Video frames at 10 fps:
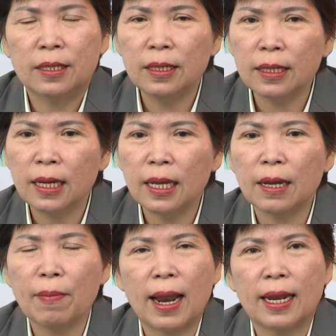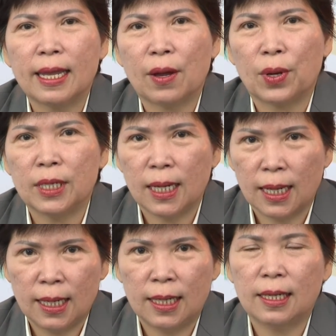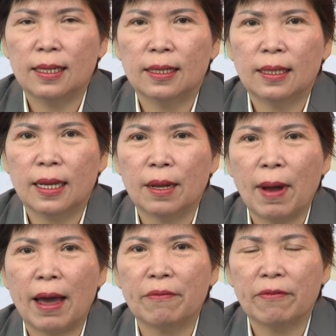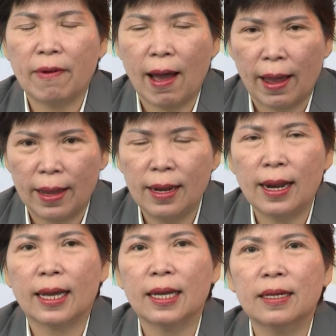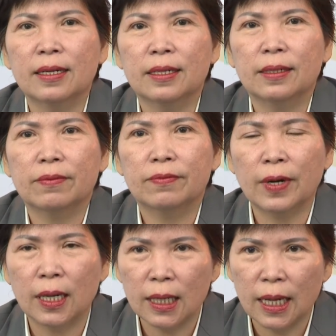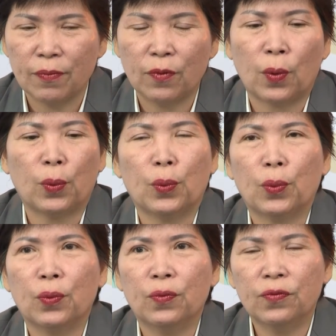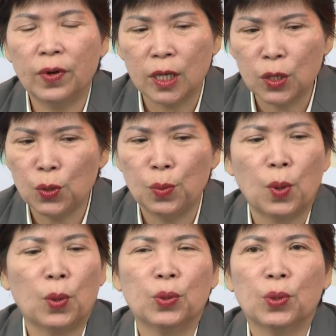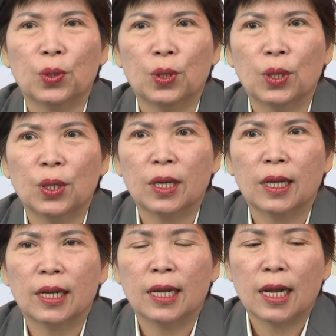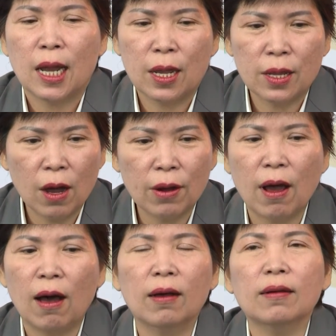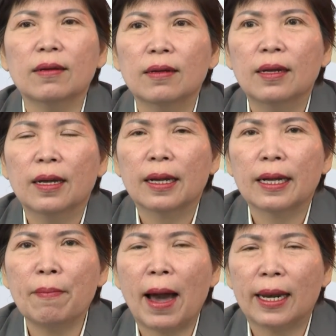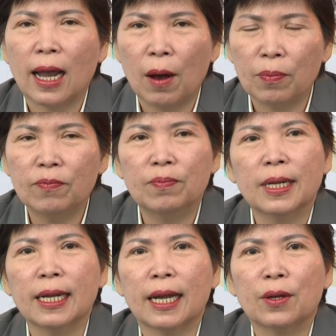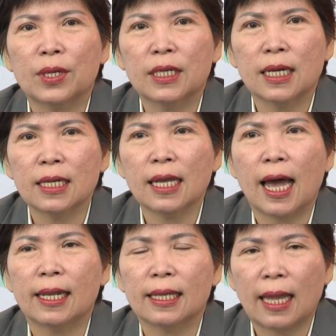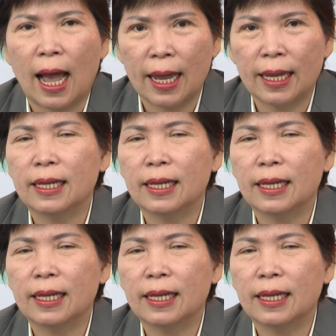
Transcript: trước khi các bạn là nhà quản trị thì các bạn phải là cái người vững nghiệp vụ vững chuyên môn do đó các bạn học cái ngành quản trị khách sạn tại